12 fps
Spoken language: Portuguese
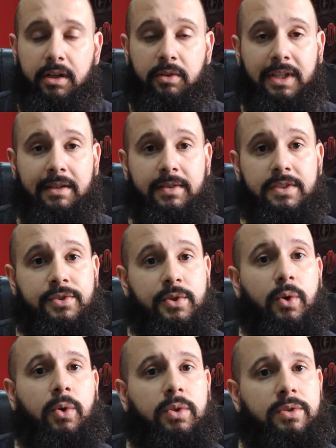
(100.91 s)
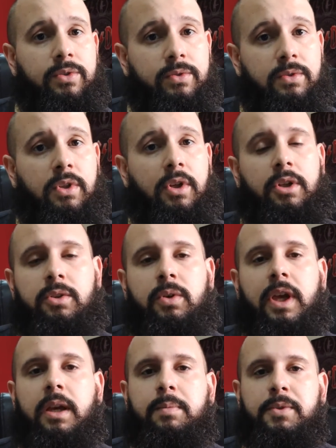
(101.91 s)
Eu estava ansioso do
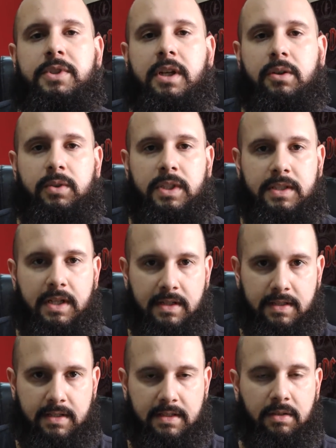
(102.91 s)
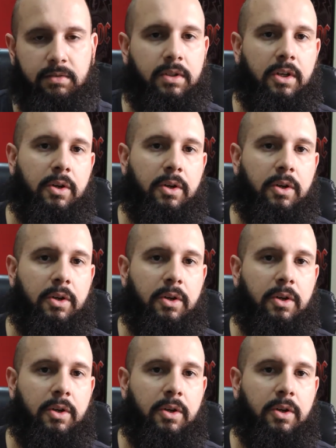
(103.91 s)
que, que podia acontecer na sessão.